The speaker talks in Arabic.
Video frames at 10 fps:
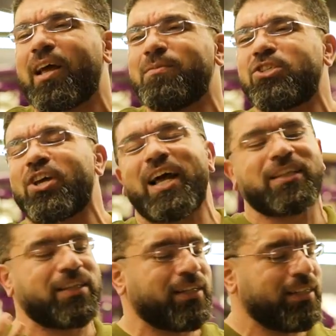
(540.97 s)
ل 15
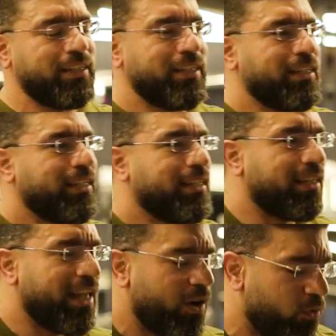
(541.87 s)
عده
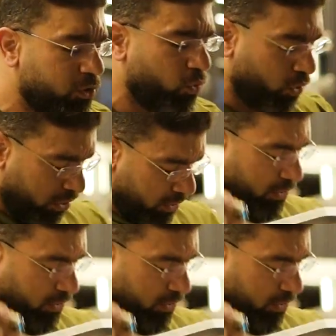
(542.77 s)
ده اول دور